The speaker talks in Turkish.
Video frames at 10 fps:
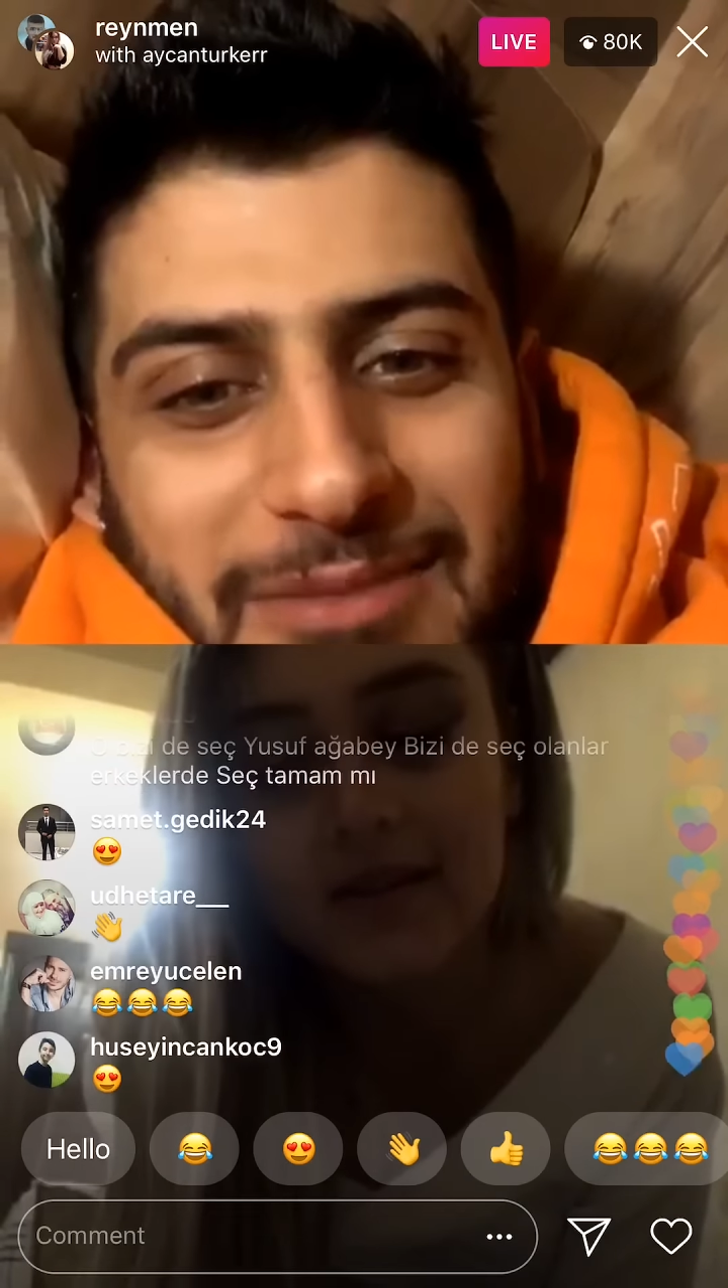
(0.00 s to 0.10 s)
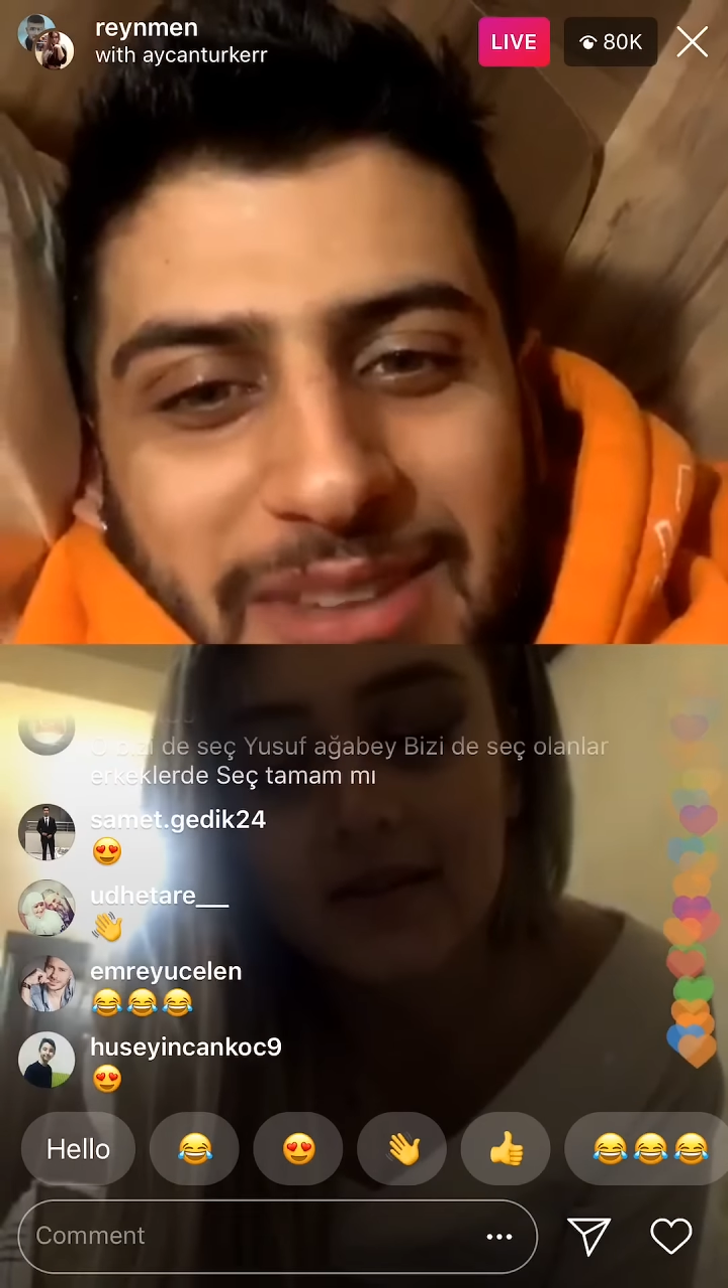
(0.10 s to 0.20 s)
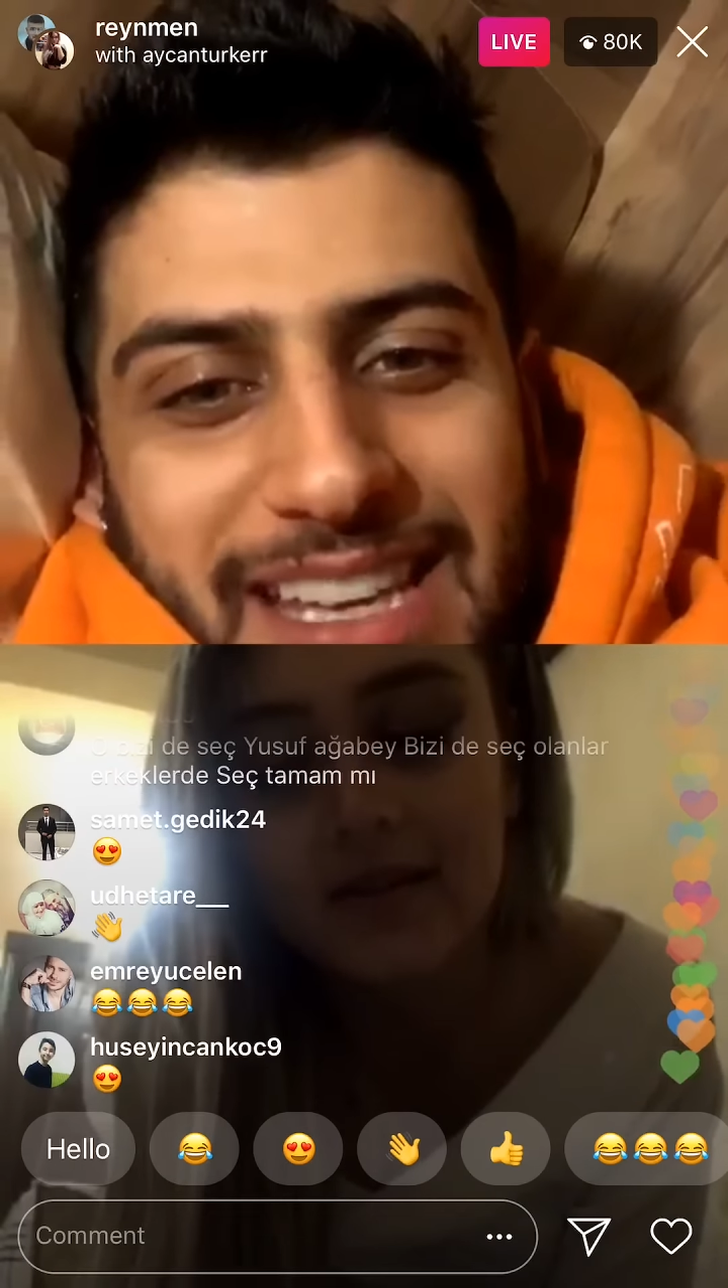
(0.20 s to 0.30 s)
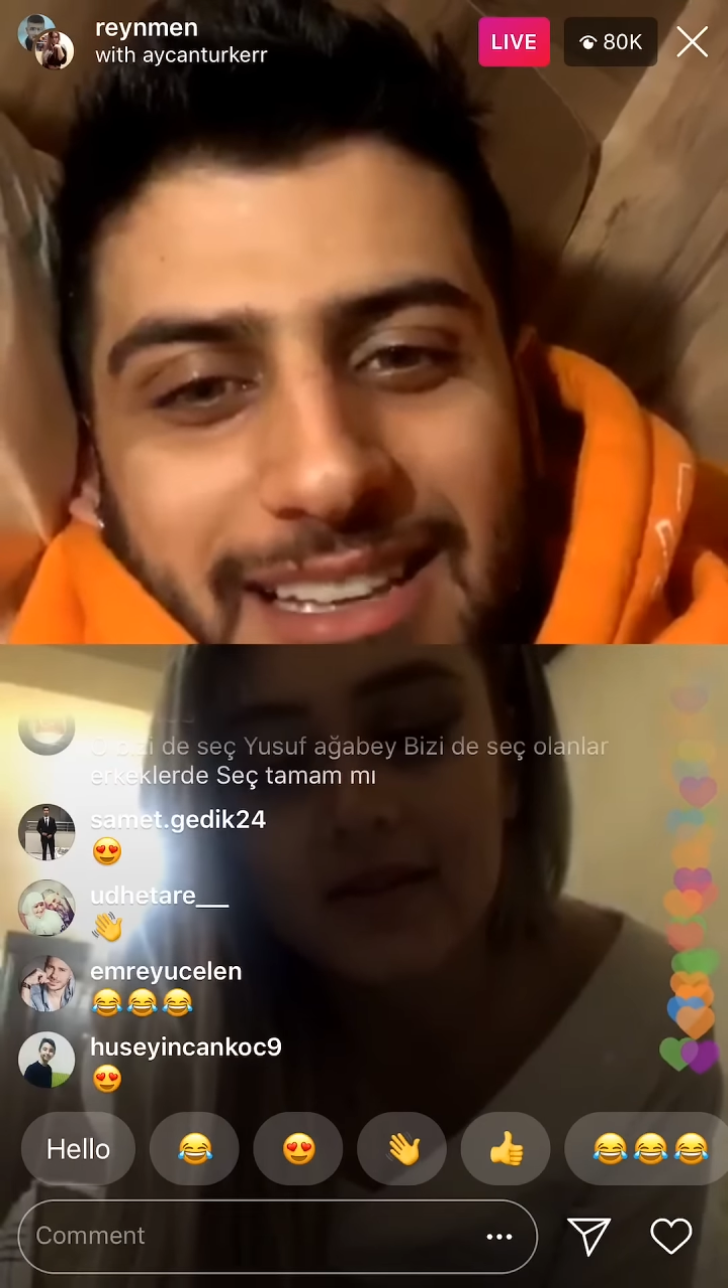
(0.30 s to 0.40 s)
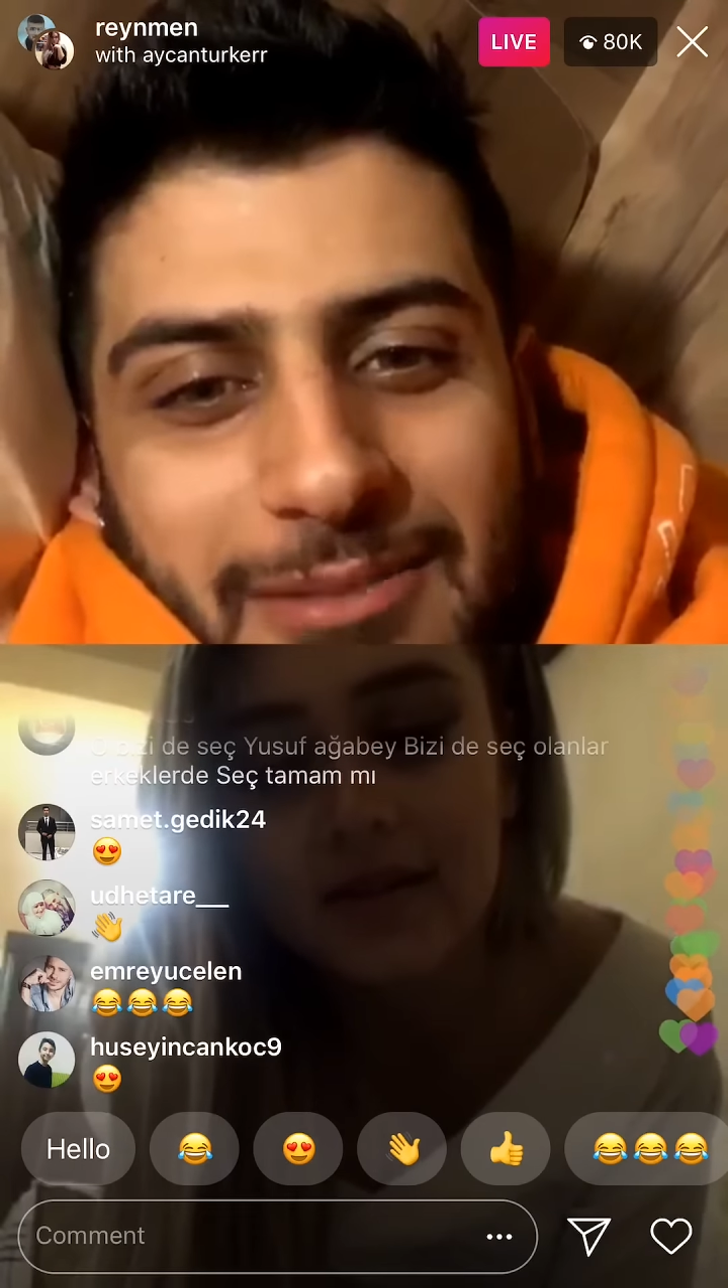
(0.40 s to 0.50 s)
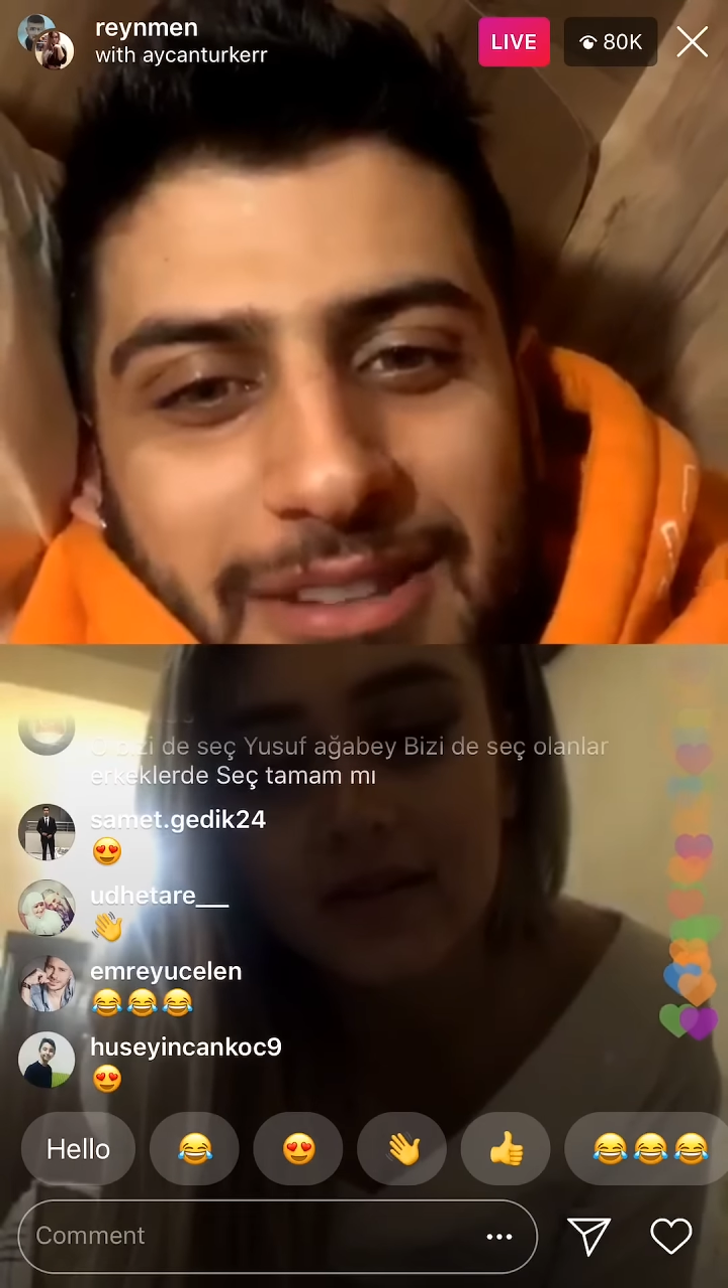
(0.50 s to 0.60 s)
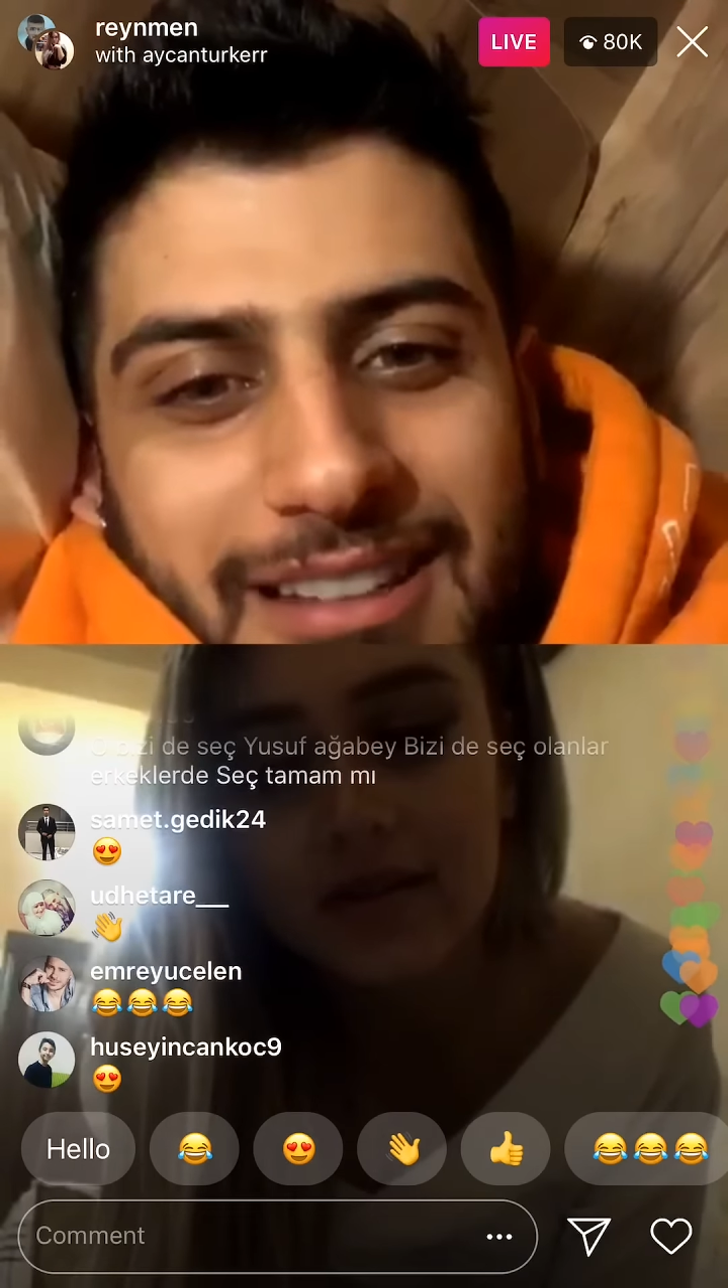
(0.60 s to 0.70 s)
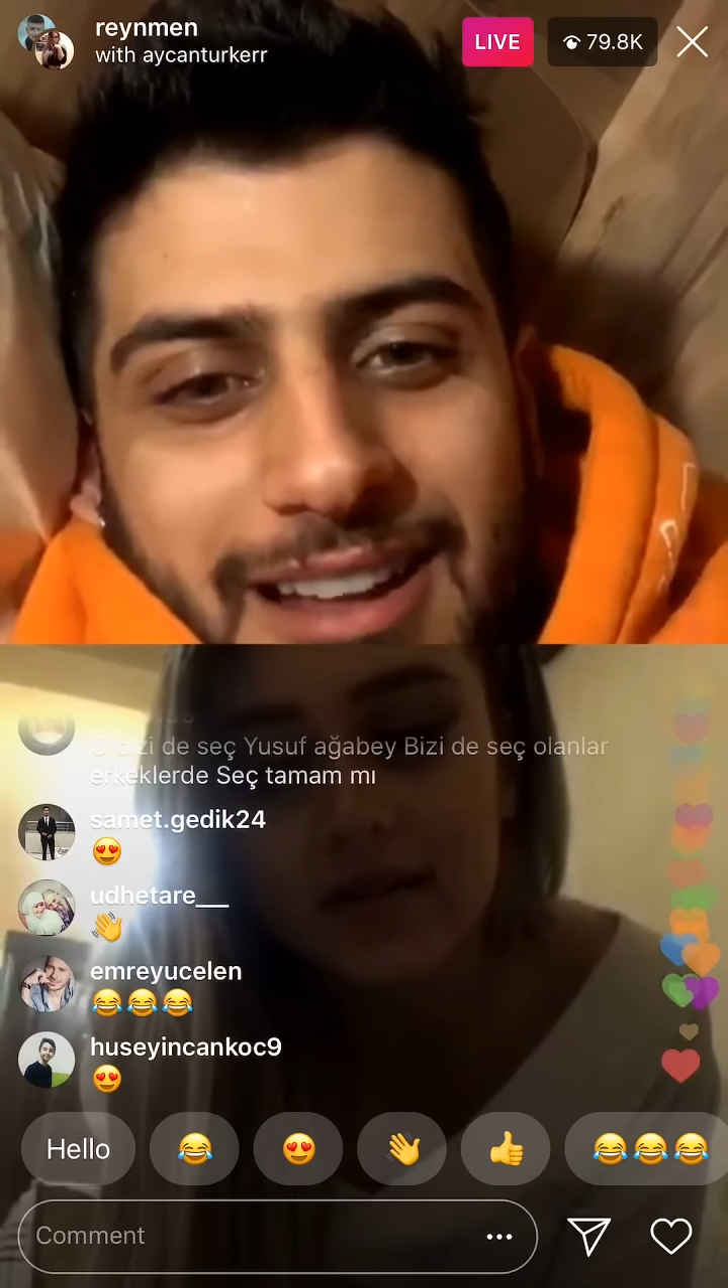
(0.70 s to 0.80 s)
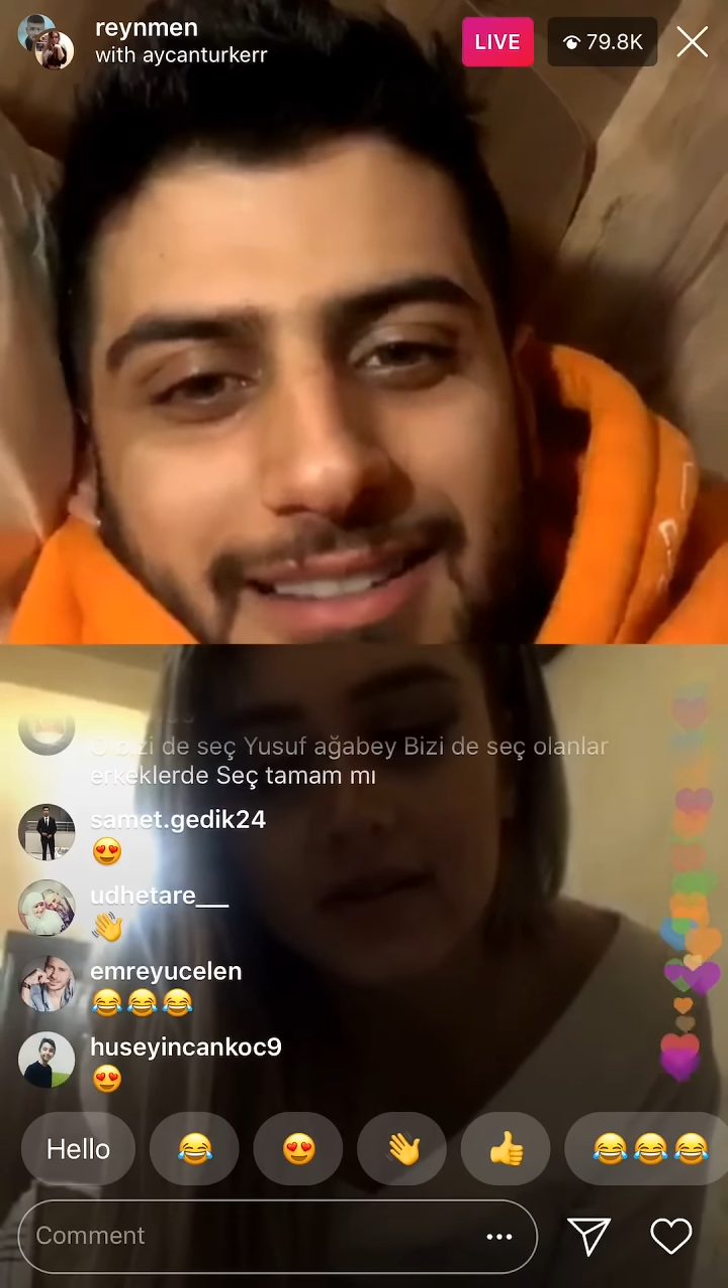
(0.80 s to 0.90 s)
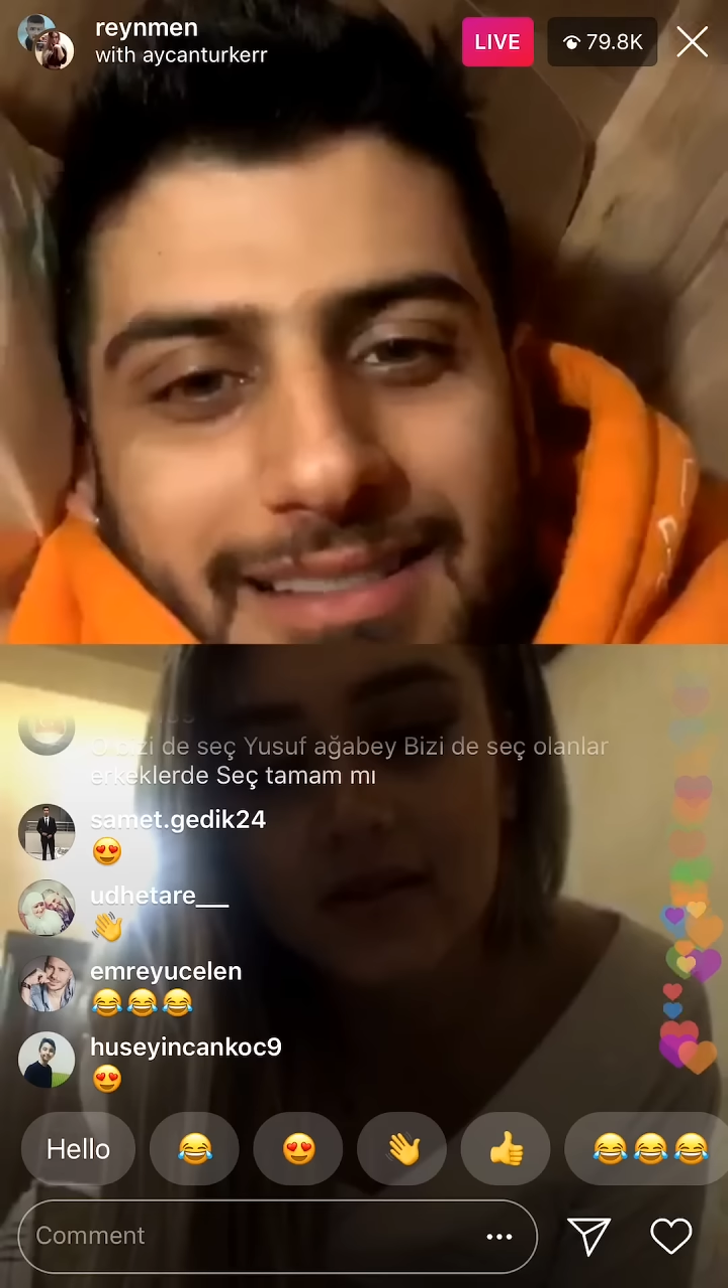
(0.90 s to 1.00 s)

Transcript: ilde bir tatil